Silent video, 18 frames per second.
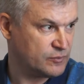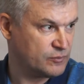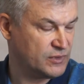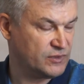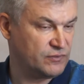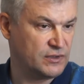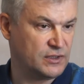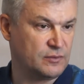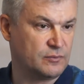
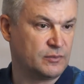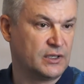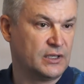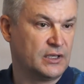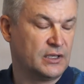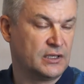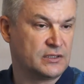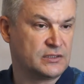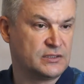Мы видим
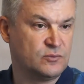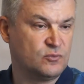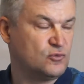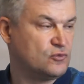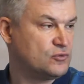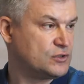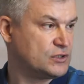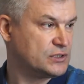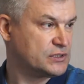
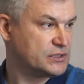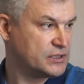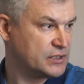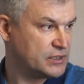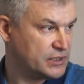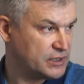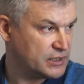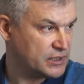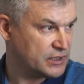зимующие
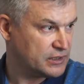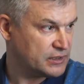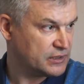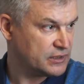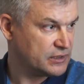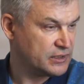сорняки –